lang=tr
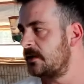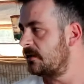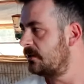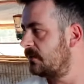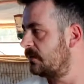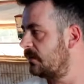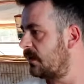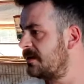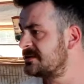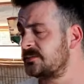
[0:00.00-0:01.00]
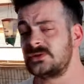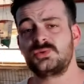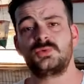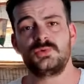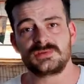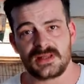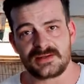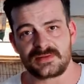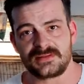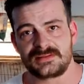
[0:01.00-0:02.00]
E, aynı zamanda çok uyusu
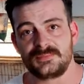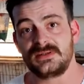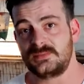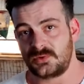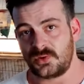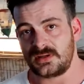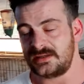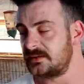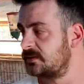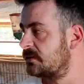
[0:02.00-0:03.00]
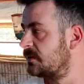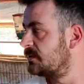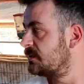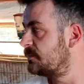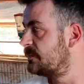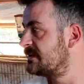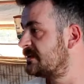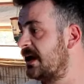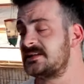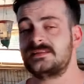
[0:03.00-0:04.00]
hayvanlar. Bakımı kolay. Hı hı. E,
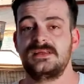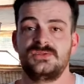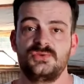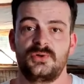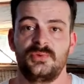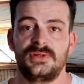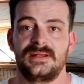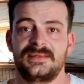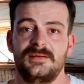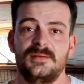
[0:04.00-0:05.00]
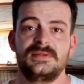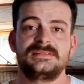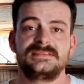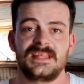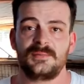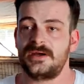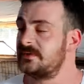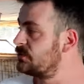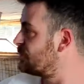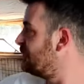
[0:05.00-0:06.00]
bizi gerçekten hiç yormuyorlar. Yani tamamen sistem
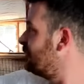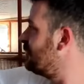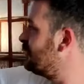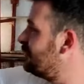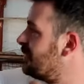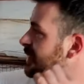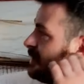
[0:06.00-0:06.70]
hayvanı. Şurada gördüğün